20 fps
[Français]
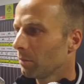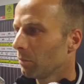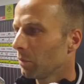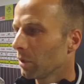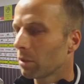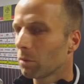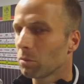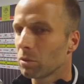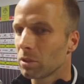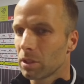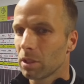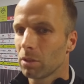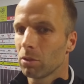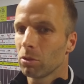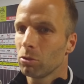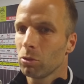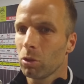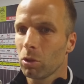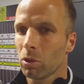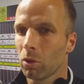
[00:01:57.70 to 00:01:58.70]
Mais comme je disais
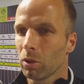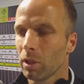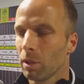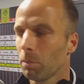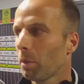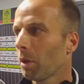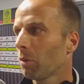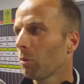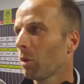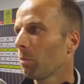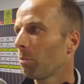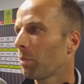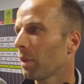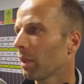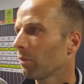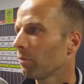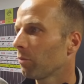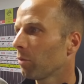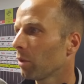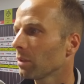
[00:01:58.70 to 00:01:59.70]
l'autre jour, quand on n'est pas loin
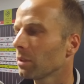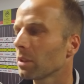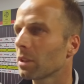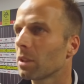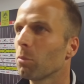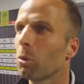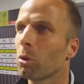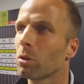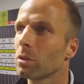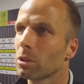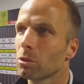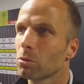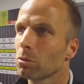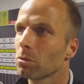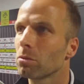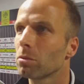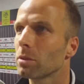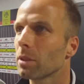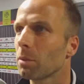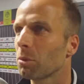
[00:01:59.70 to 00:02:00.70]
plein de fois, c'est qu'il manque des
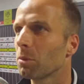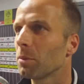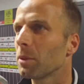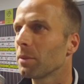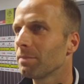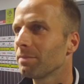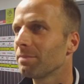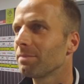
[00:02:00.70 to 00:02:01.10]
choses tout simplement.